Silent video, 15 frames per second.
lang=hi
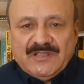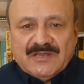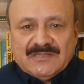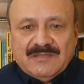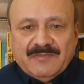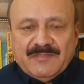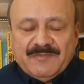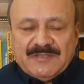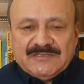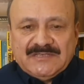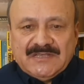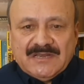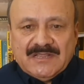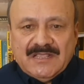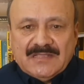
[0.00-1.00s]
करता बदमाशी
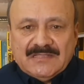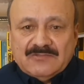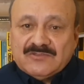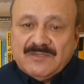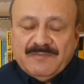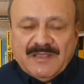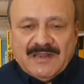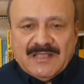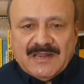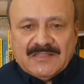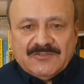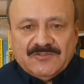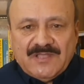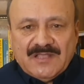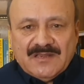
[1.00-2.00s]
करके आता उसकी बेल
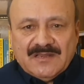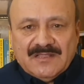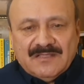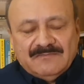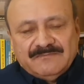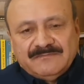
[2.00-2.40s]
कराते हो जा करके